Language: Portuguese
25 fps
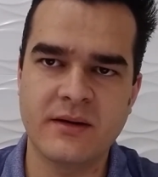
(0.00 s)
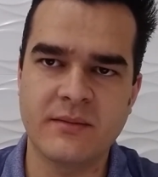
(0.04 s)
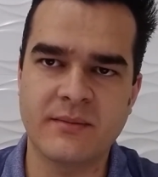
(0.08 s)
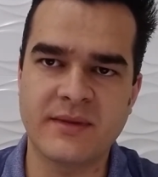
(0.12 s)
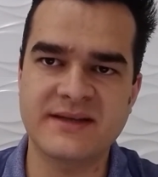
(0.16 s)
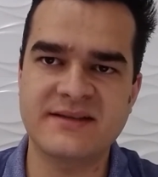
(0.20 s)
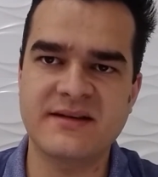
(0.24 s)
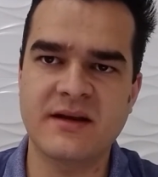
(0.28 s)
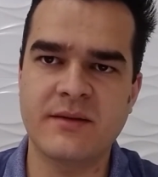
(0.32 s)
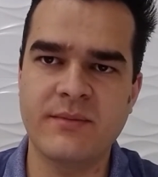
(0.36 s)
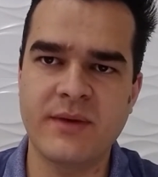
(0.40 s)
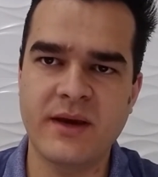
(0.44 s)

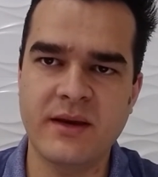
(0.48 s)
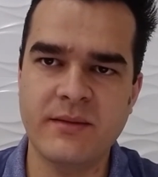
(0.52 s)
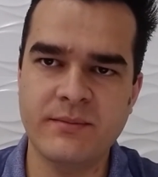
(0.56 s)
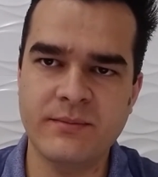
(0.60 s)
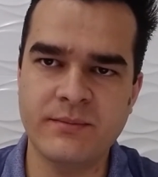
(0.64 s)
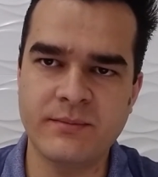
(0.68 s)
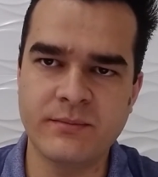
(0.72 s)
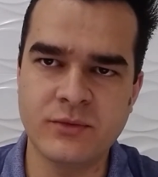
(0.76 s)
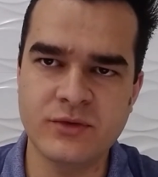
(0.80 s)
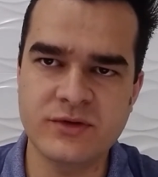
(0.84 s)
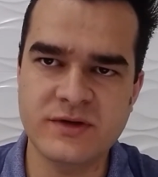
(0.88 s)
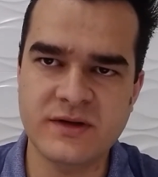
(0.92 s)
mas também
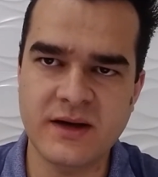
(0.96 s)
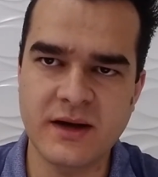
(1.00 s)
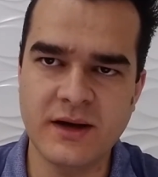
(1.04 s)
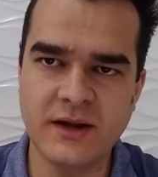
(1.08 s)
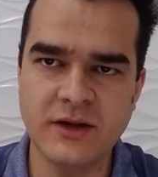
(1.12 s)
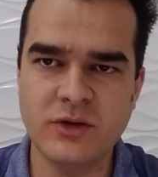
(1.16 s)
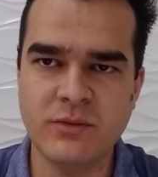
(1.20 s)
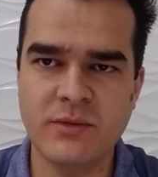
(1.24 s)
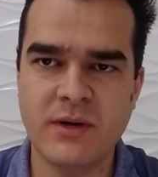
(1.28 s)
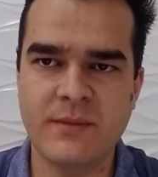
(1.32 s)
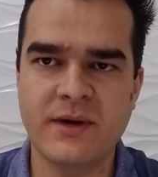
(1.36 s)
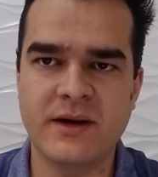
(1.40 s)

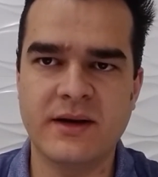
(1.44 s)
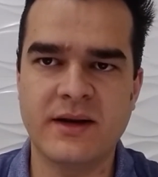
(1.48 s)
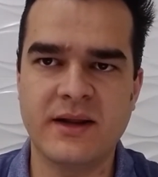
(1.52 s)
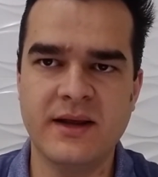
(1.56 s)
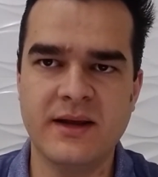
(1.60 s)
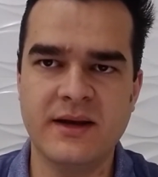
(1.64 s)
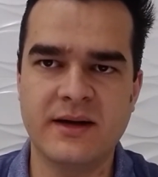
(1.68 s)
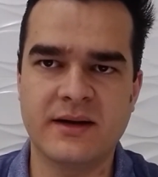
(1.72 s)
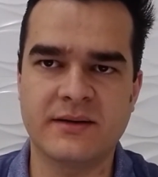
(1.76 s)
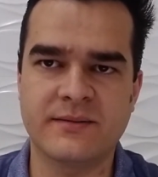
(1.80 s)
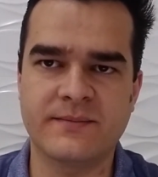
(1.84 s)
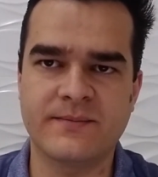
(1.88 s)
buscando uma
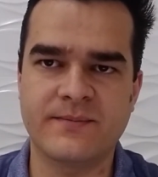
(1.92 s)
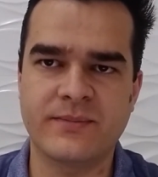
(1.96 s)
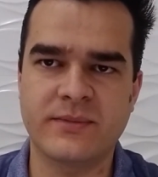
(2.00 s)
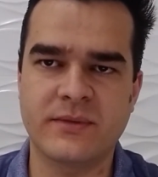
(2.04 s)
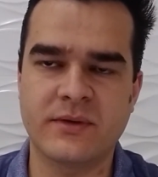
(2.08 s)
maneira